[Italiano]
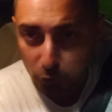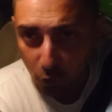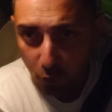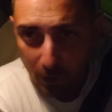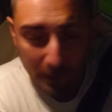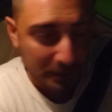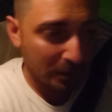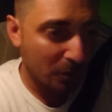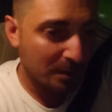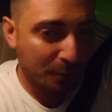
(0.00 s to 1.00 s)
Dunque, queste
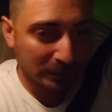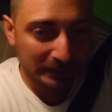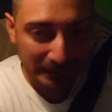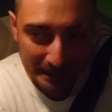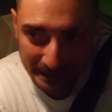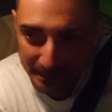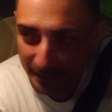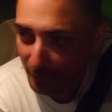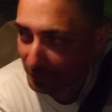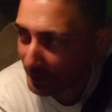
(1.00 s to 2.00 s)
sono le cose
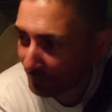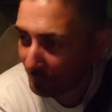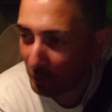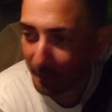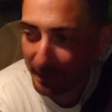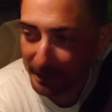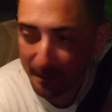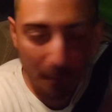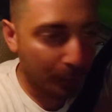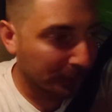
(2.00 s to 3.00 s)
importantissime che volevo dirvi. Ora
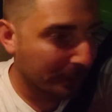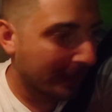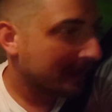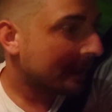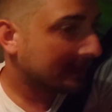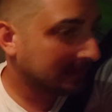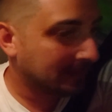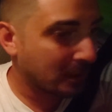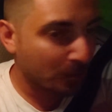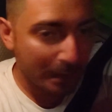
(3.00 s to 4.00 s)
parliamo un po' di me.
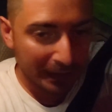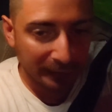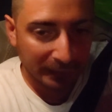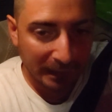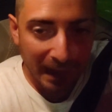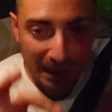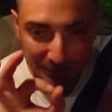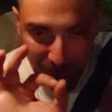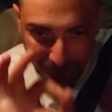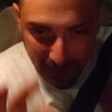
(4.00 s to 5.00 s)
Ditemi nei commenti,
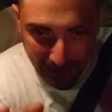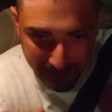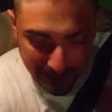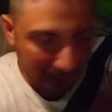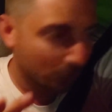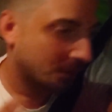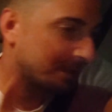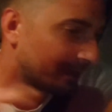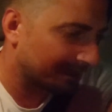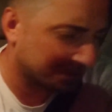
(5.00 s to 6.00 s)
hashtag, no,
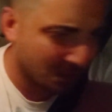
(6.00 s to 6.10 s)
senza